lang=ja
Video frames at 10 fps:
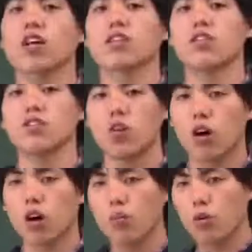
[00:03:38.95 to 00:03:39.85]
とかっていう
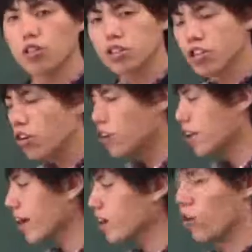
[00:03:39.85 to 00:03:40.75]
と、僕授業
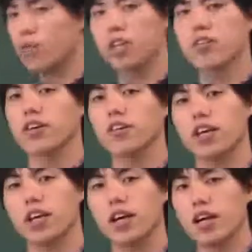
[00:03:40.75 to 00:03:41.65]
で結構皆さん
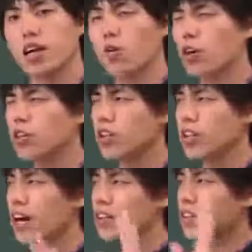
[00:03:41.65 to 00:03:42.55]
に、これっ
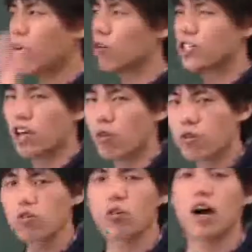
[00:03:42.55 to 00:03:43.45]
て何で起きた
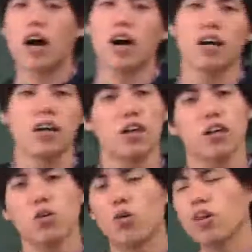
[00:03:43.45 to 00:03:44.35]
のとか、
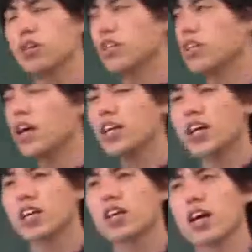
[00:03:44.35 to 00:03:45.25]
これって何
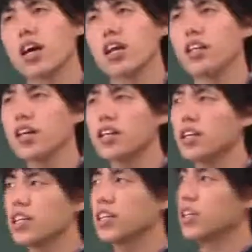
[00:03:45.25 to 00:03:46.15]
が、えー、
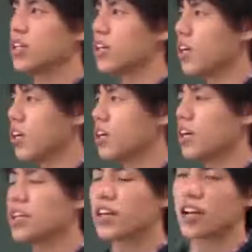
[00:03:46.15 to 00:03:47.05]
何、
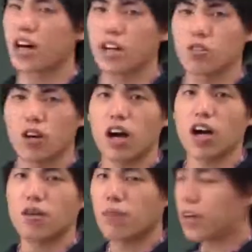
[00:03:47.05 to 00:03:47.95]
何かなと
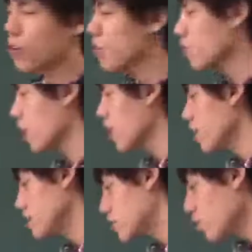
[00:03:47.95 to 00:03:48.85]
か、まあいろいろとね、
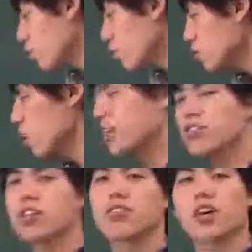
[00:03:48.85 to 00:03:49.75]
質問をしてい
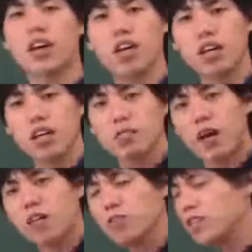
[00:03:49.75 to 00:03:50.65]
くんです。
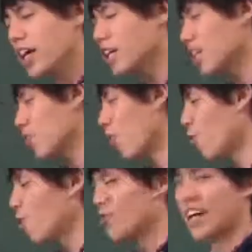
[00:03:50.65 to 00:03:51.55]
まあうざいかと
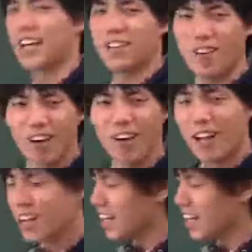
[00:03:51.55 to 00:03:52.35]
思うんだけど、